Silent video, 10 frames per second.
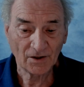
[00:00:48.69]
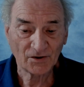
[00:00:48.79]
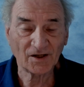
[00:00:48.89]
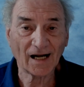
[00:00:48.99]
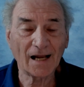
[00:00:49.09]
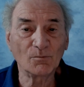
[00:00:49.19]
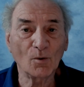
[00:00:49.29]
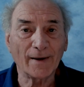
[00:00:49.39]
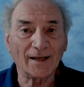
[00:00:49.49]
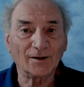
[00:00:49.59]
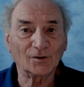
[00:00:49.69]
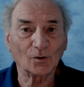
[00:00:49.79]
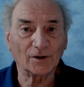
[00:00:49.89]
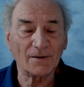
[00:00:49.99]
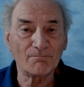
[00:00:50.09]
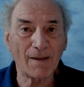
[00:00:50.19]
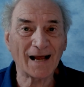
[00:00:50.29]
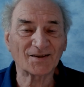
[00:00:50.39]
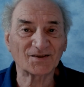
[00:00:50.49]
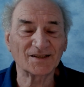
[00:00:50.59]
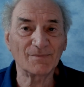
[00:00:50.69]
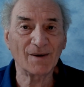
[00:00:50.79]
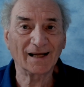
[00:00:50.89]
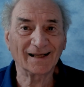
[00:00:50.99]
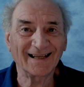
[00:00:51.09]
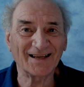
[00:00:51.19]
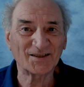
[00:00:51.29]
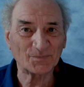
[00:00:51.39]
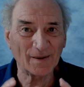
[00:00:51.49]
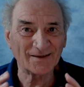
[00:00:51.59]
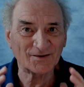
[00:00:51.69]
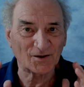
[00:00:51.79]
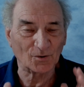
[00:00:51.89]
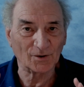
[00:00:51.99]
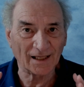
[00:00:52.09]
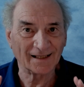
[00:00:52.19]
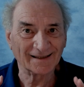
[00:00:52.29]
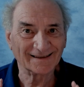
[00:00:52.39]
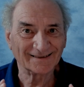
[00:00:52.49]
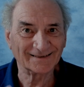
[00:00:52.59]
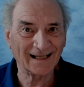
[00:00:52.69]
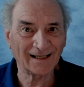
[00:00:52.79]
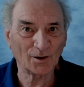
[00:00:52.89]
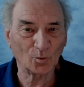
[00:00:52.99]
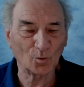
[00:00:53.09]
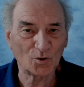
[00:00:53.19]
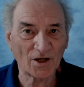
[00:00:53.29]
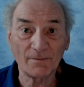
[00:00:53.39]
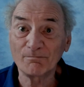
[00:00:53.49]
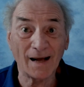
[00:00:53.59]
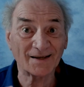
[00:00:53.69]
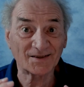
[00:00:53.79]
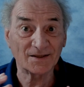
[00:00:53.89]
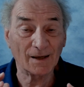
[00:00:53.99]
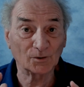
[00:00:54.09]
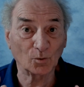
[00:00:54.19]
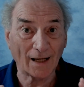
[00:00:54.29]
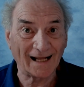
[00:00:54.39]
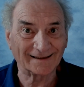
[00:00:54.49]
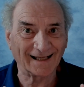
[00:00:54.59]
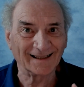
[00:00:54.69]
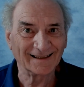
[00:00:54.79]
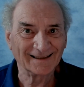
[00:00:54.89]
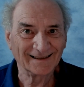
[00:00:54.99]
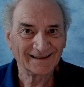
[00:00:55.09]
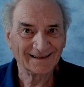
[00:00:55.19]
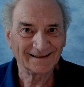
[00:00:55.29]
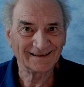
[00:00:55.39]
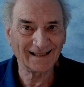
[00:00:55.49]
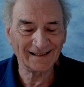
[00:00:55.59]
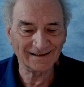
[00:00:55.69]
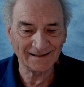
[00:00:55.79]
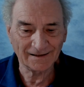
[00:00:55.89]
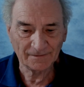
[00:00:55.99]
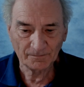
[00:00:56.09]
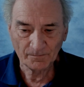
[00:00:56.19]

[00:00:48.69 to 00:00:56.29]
sarà il momento di massima espansione della luce, massima durata del dì.